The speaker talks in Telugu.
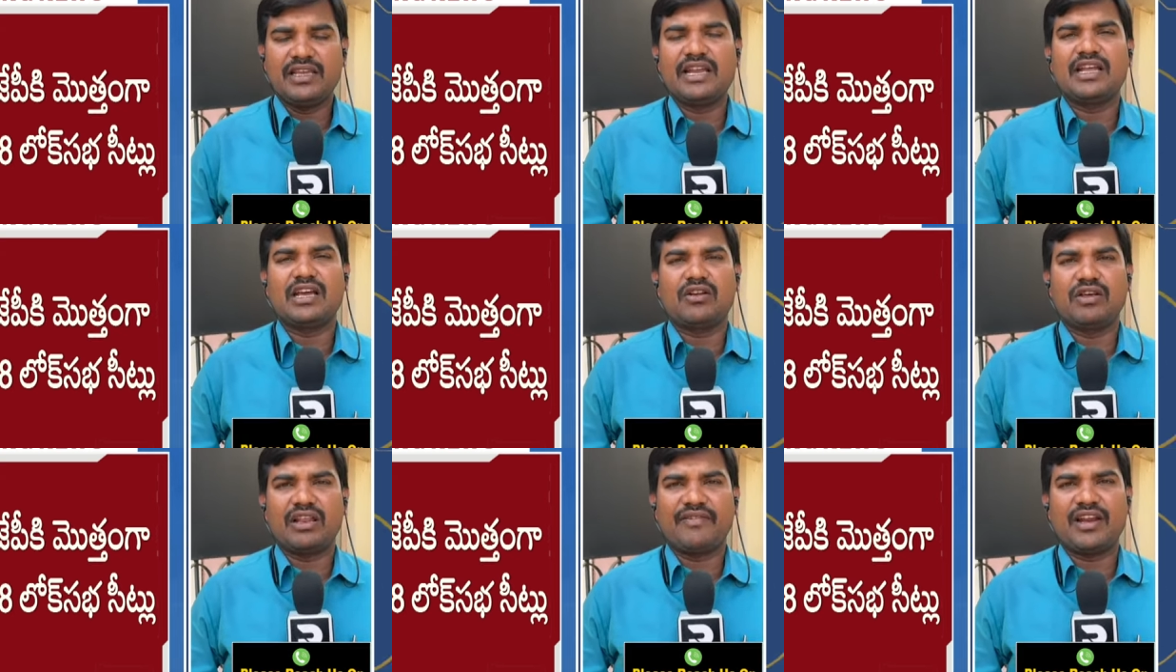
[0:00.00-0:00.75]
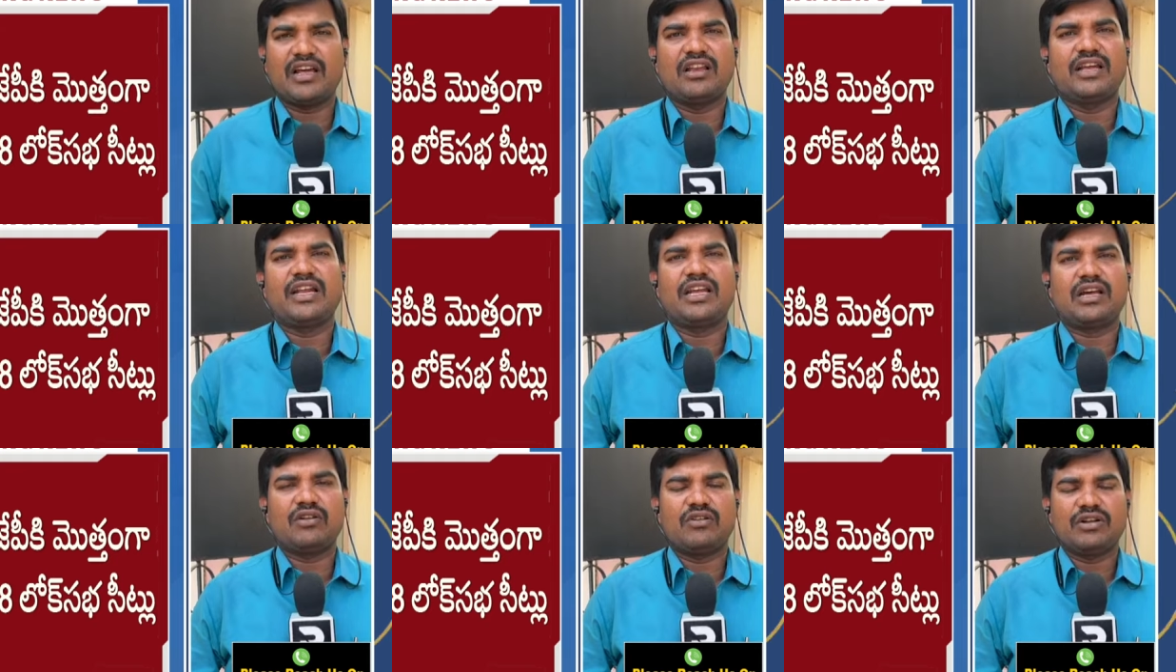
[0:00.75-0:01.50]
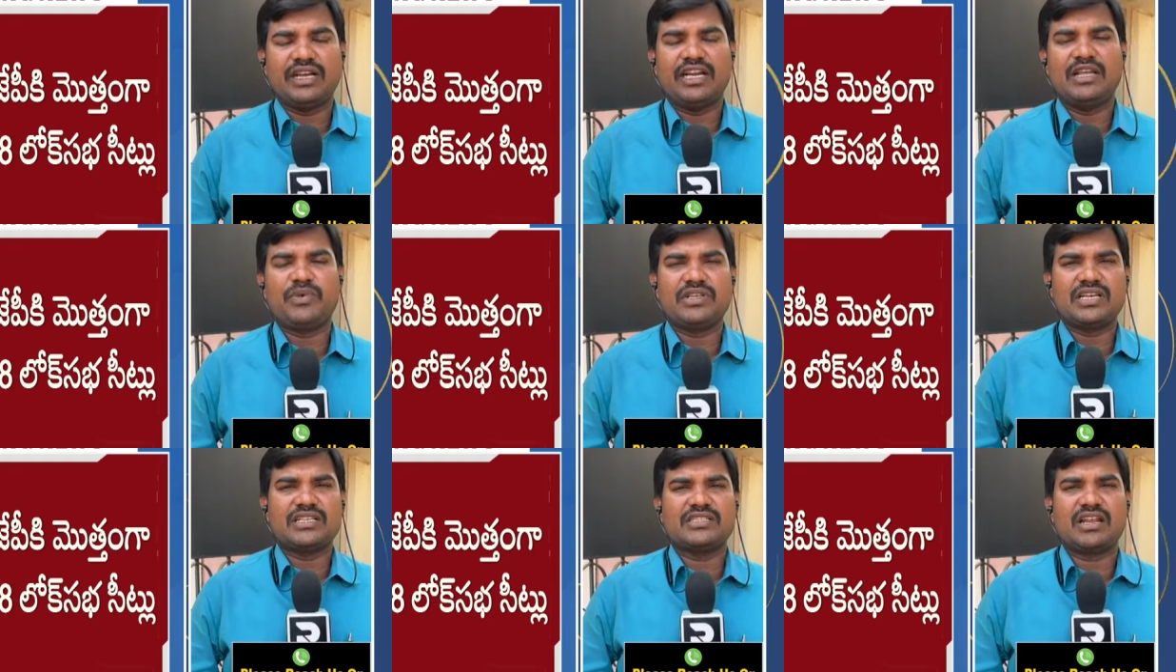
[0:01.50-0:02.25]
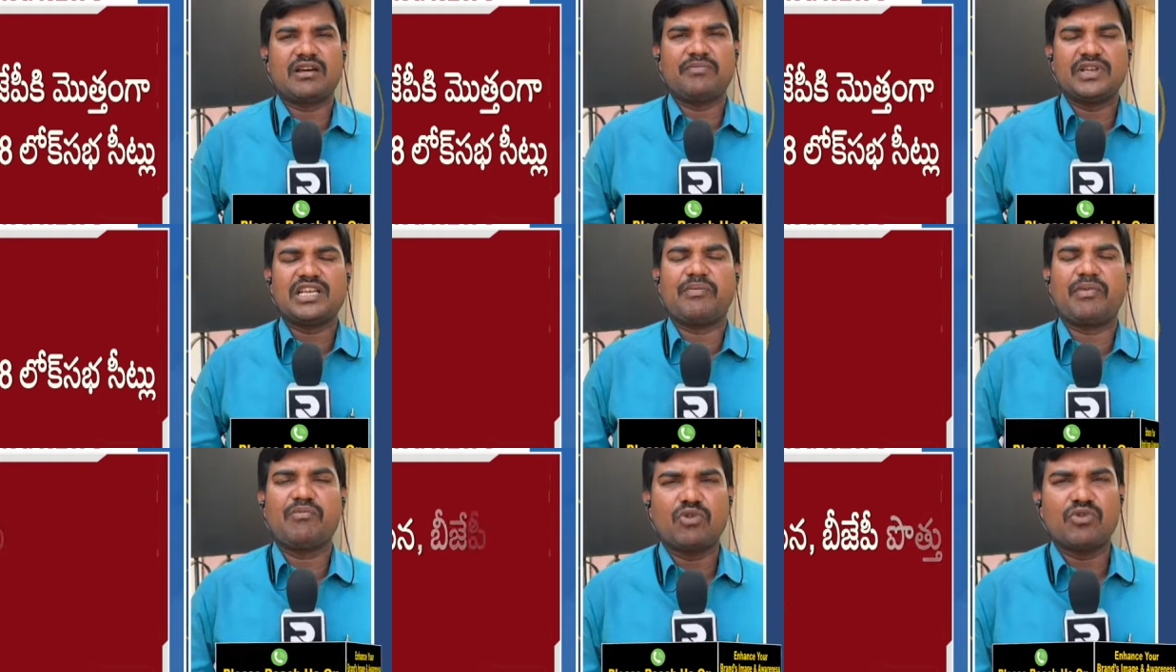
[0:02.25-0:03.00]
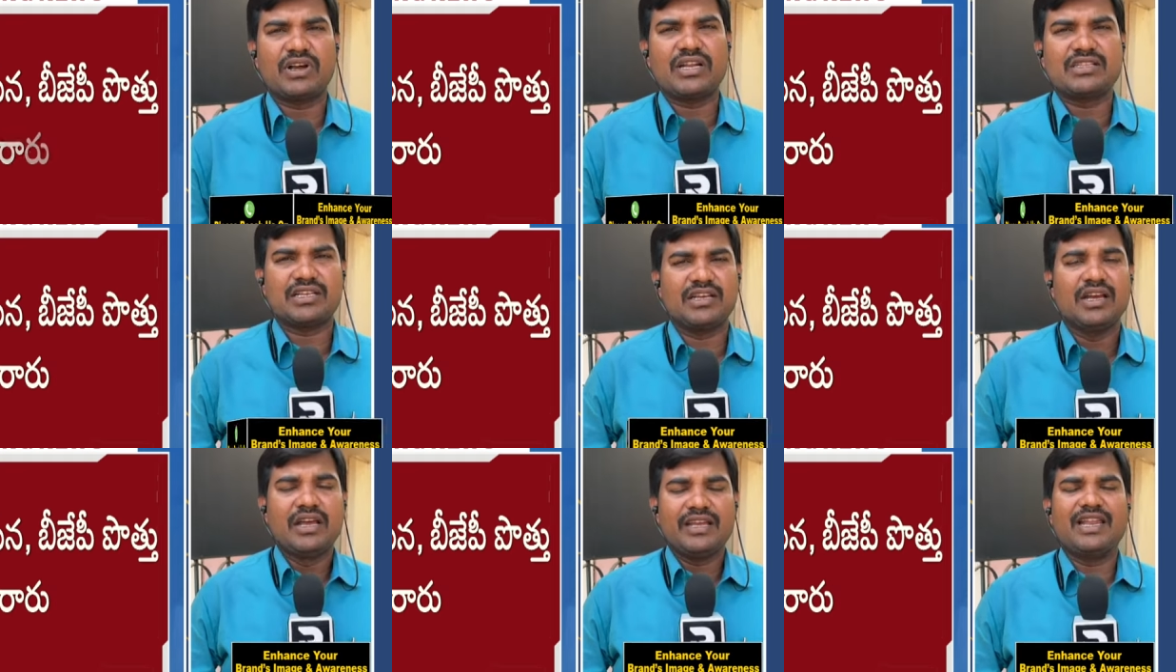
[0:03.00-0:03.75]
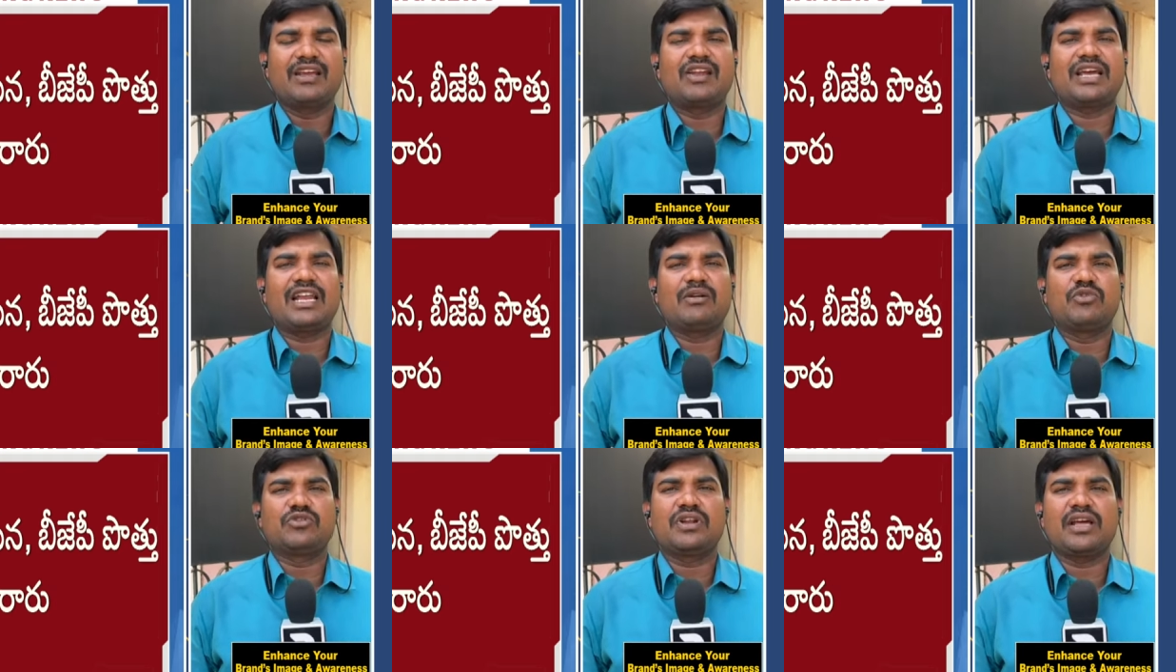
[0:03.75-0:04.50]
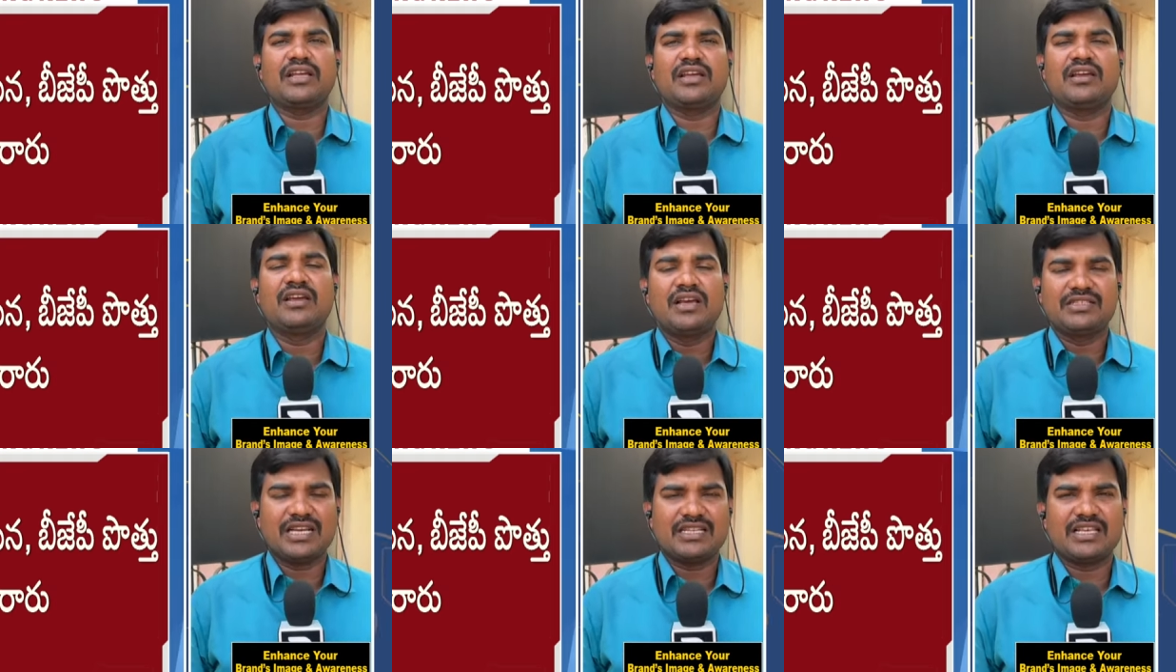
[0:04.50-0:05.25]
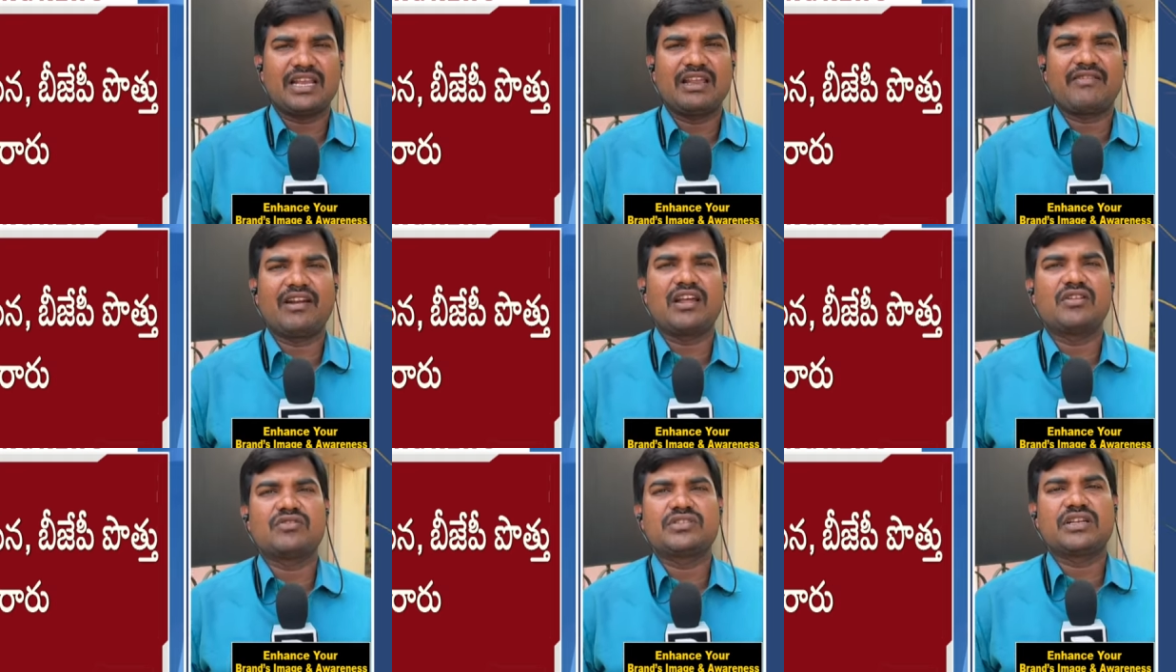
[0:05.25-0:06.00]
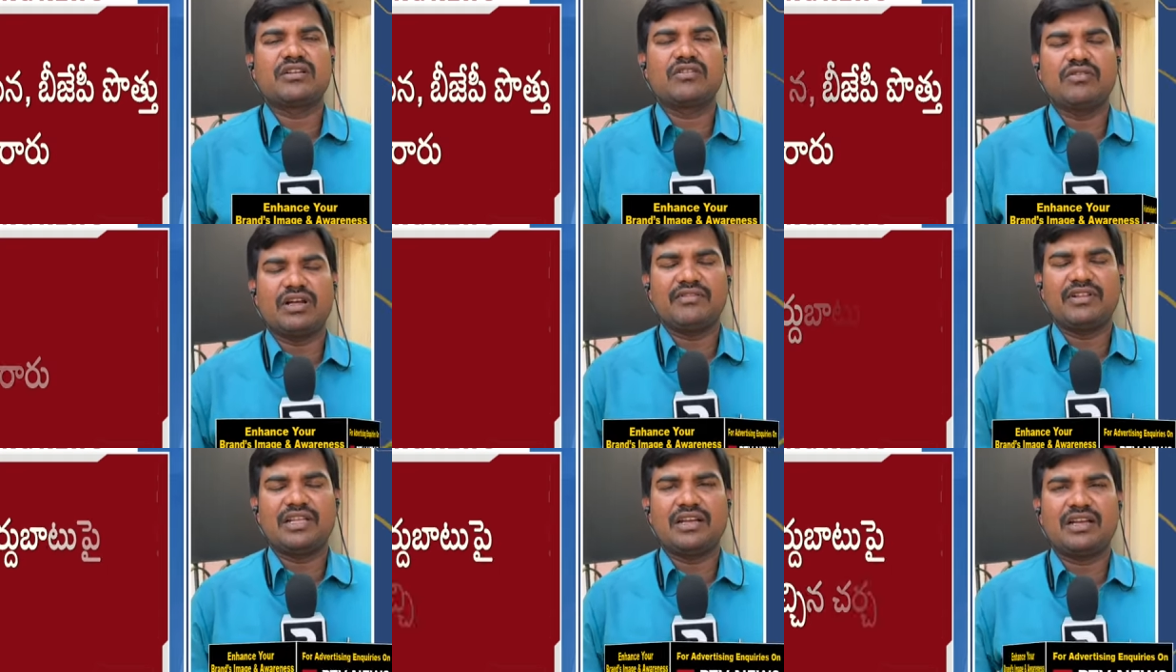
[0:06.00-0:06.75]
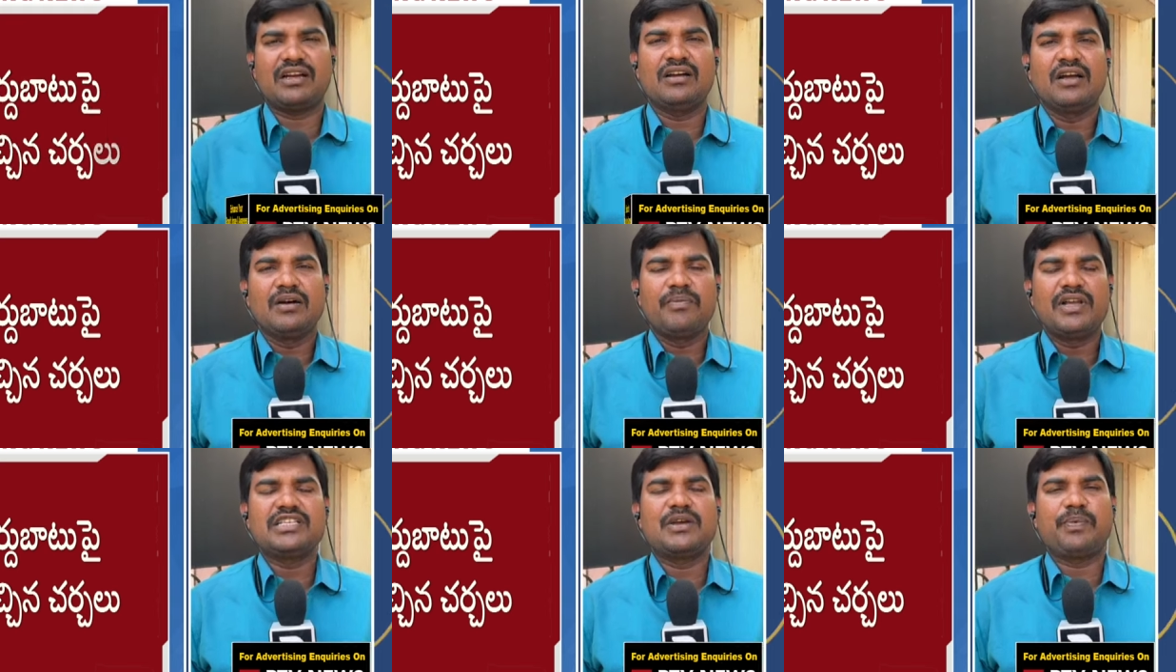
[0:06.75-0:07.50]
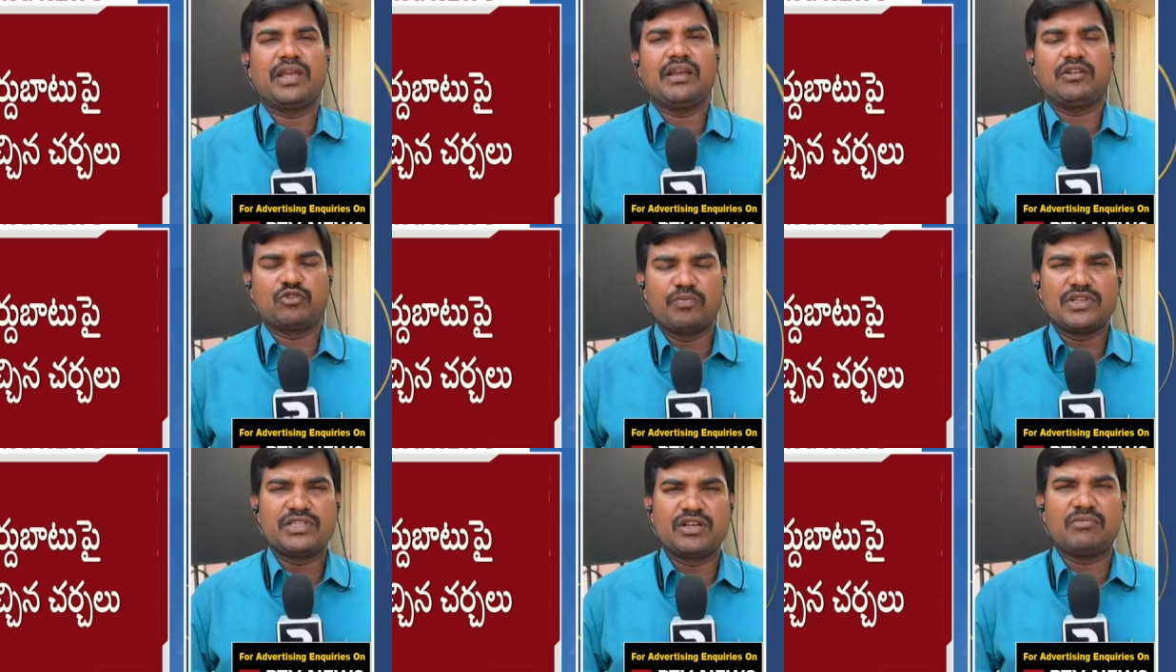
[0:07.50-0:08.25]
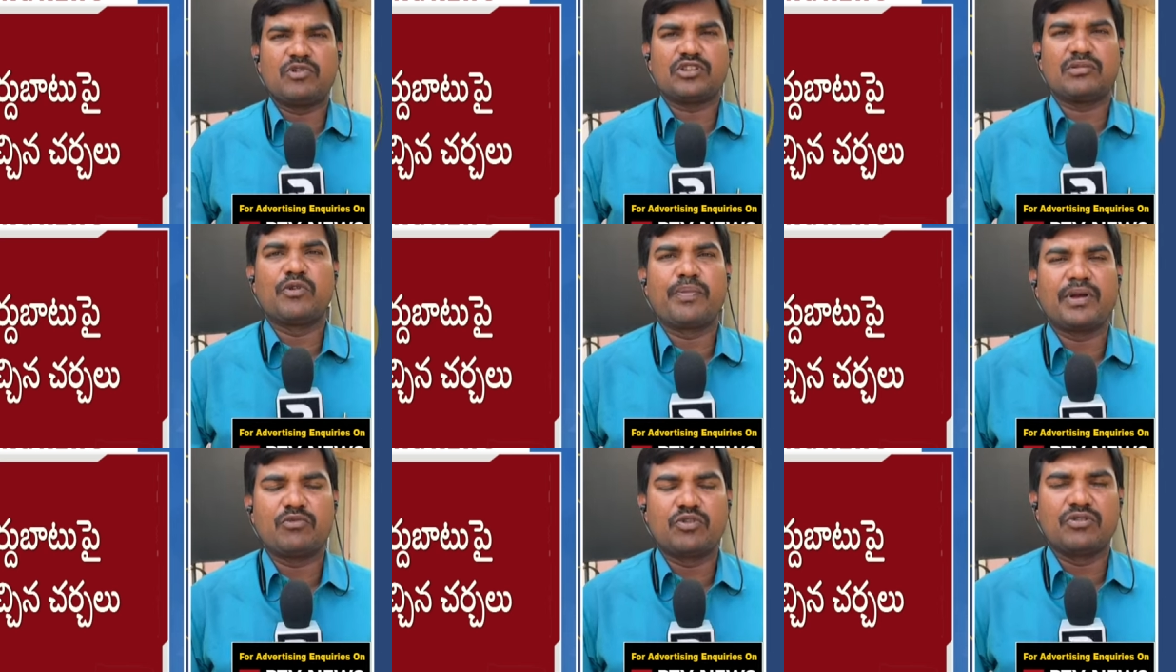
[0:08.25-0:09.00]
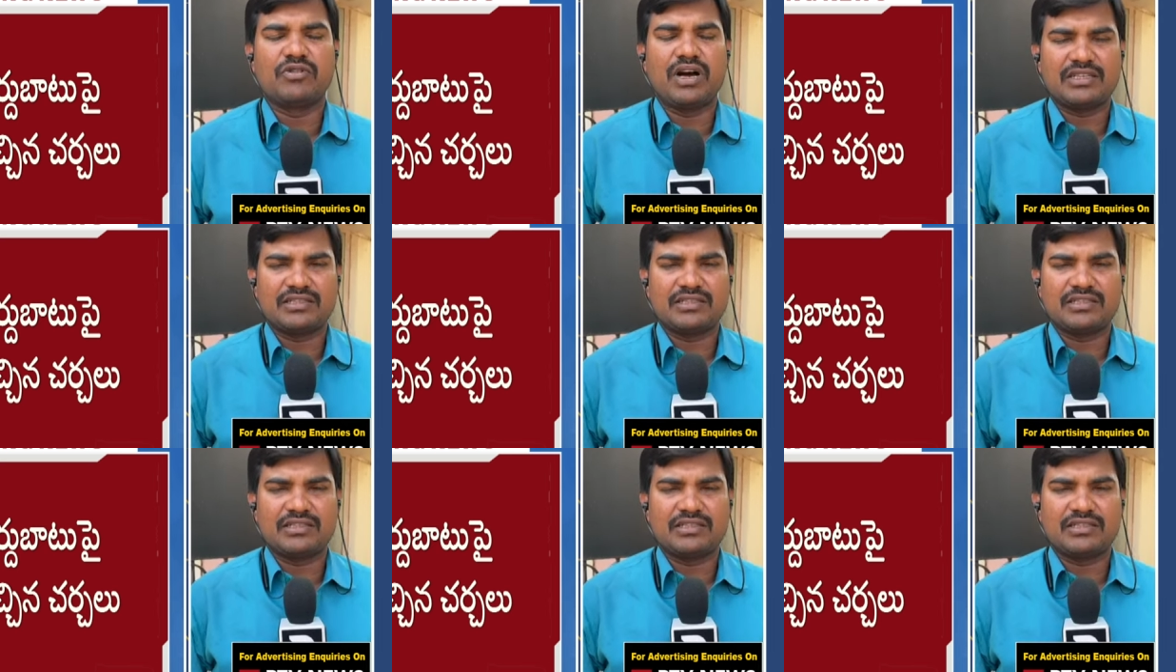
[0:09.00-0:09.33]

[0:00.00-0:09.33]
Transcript: ఈ ఎన్నికల్లో ఇరవై నాలుగు ఎన్నికల్లో టీడీపీ జనసేన బీజేపీ మూడు కలిసి ఎన్నికలకు వెళ్ళబోతున్నాయి జనసేన ఇరవై నాలుగు సీట్లు అదేవిధంగా బీజేపీ తొమ్మిది సీట్లు మొత్తం ముప్పై మూడు